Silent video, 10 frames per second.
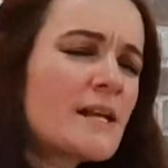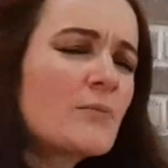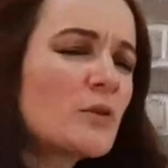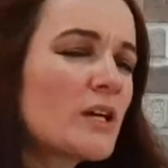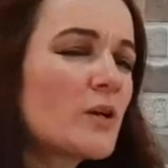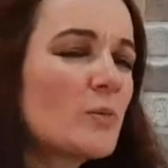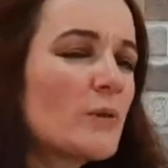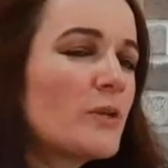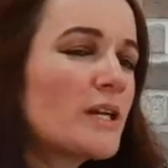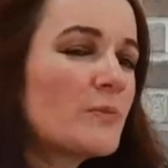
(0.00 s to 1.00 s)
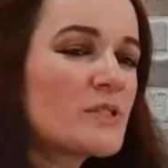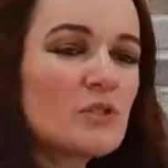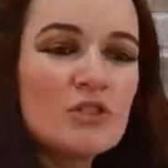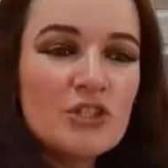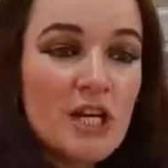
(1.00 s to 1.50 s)
sabe o que
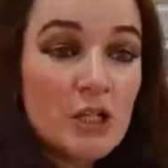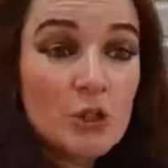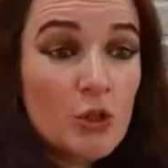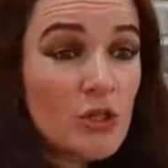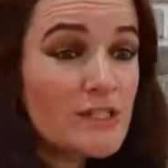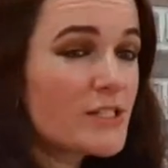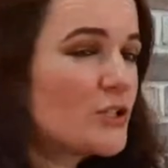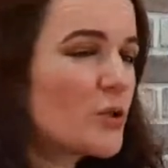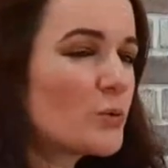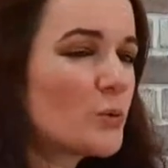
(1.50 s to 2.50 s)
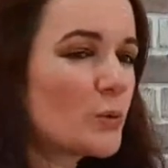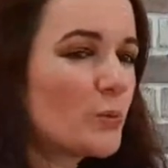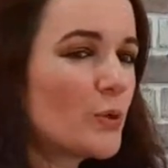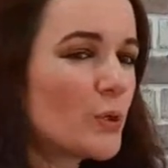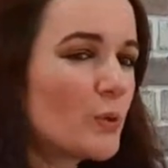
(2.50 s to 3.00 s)
comemoramos no dia 12 de
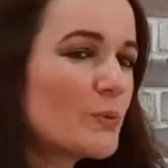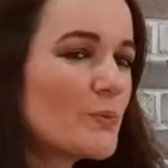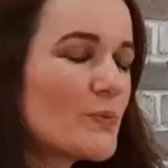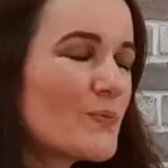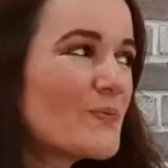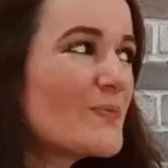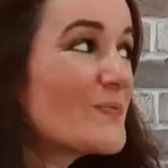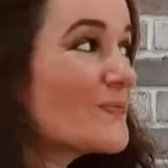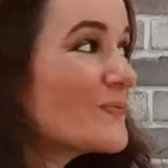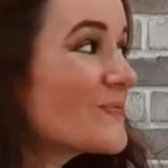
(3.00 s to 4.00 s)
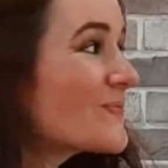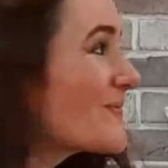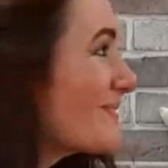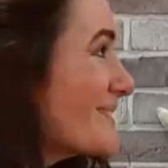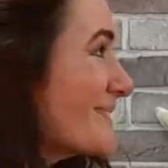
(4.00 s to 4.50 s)
outubro? Oi,
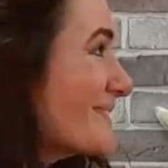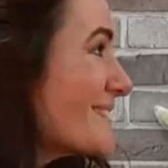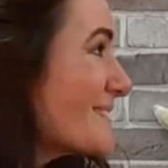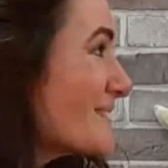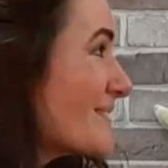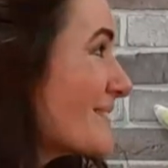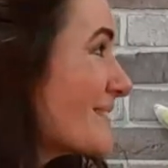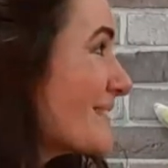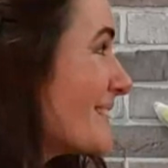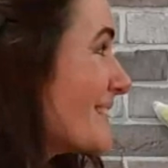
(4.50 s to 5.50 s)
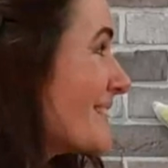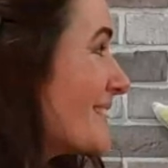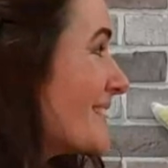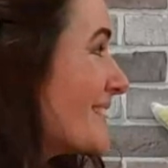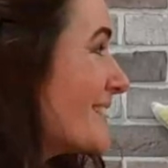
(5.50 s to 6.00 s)
crianças, eu sei, eu sei,
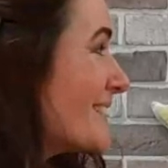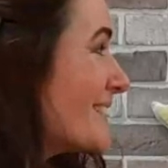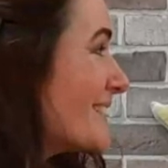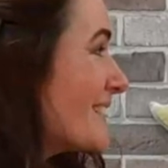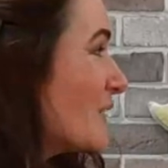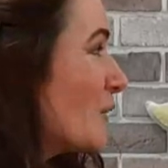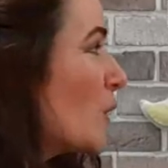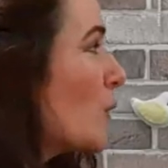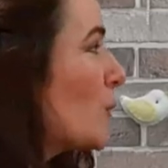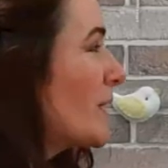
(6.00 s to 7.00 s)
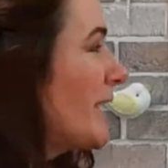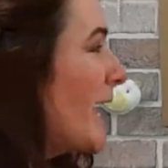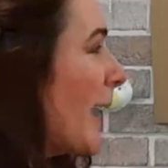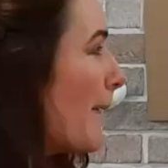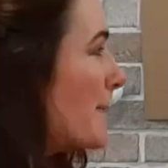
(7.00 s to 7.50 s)
eu sei! O
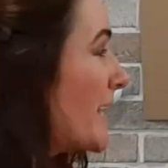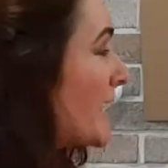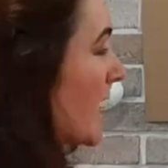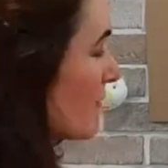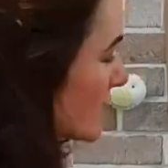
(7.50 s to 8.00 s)
que é? Quem é